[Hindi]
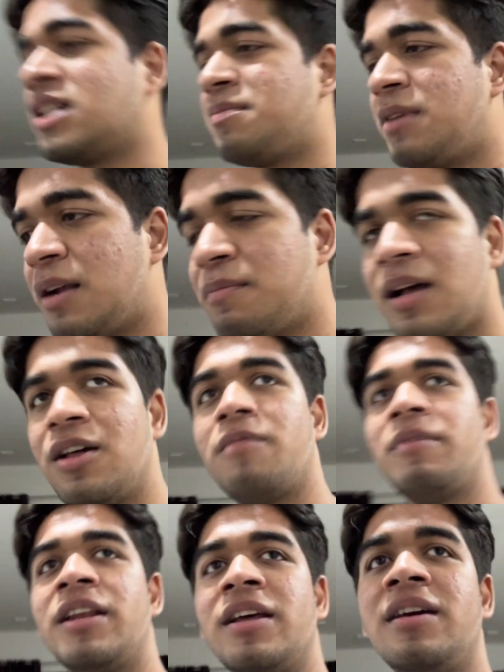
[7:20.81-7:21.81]
अरमान भाई और
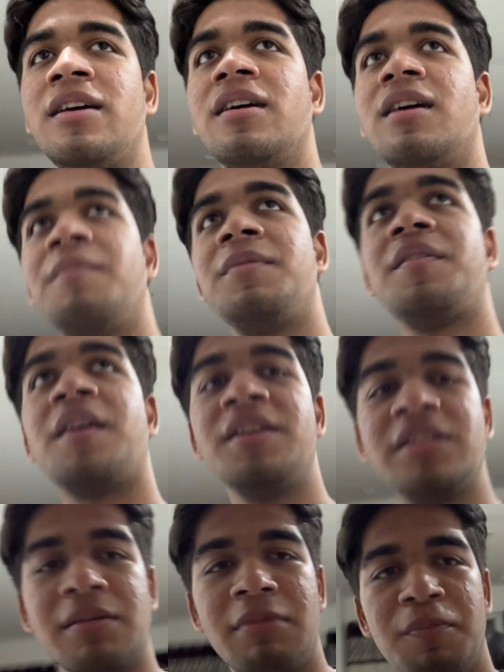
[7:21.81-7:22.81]
मैंने अपनी सारी
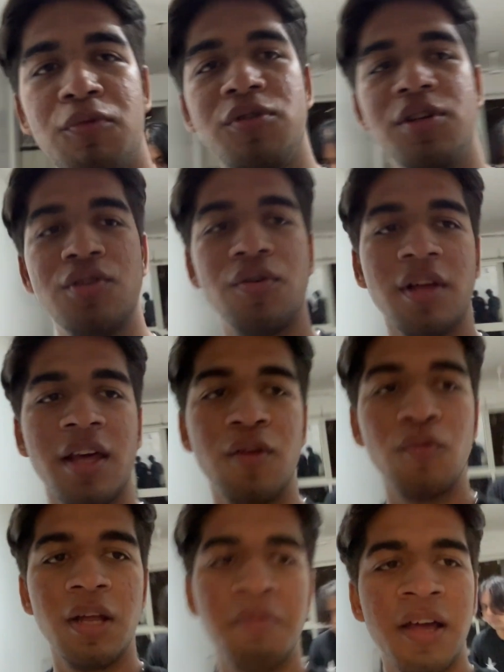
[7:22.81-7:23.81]
जमा पूंजी जोड़ के
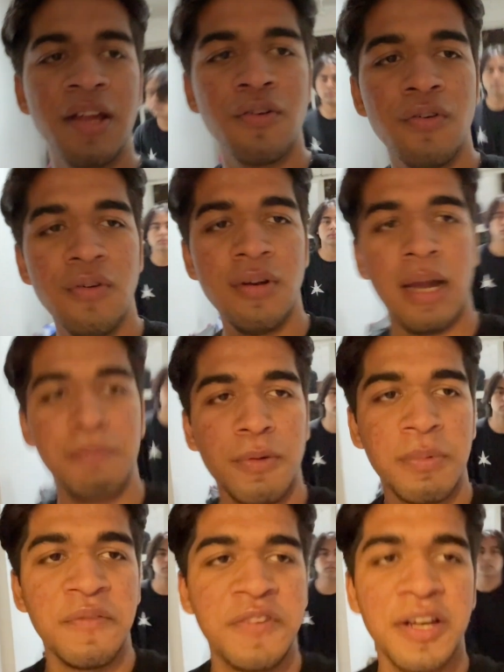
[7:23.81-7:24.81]
रूडी भाई को
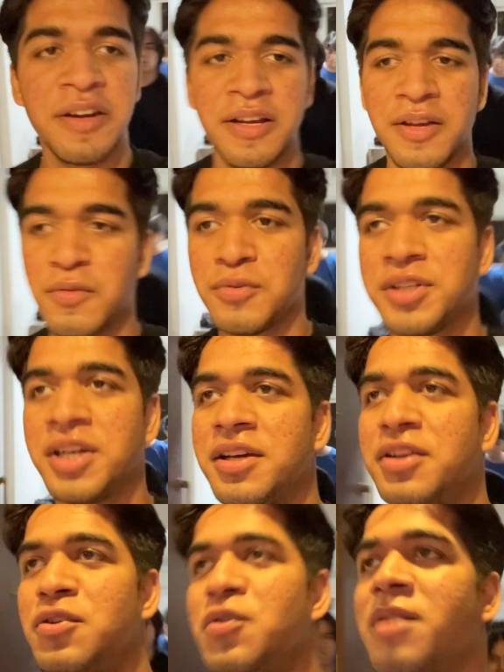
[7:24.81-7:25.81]
लैपटॉप गिफ्ट करने का सोचा
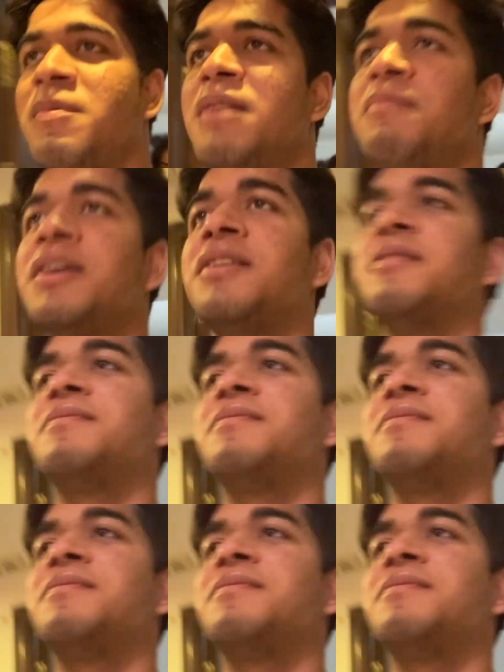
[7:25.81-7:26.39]
है क्यों अरमान भाई